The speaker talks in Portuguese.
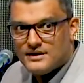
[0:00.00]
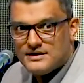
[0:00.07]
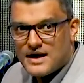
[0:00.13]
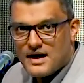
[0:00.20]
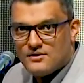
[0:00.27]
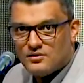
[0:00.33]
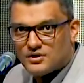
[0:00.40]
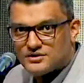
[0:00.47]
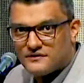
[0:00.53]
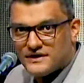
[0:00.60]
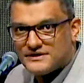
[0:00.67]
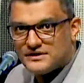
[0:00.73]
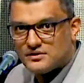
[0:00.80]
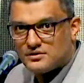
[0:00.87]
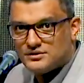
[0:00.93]
E aí o outro
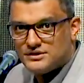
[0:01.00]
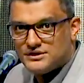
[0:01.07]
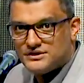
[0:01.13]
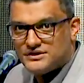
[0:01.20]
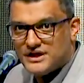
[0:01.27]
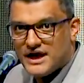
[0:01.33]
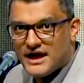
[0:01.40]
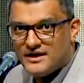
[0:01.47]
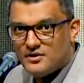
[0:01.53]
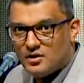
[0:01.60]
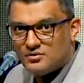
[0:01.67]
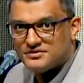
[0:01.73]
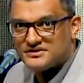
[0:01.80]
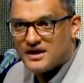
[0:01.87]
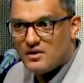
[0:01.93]
versículo diz: E
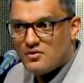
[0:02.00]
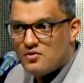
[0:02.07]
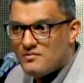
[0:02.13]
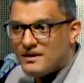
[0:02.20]
reinou Saul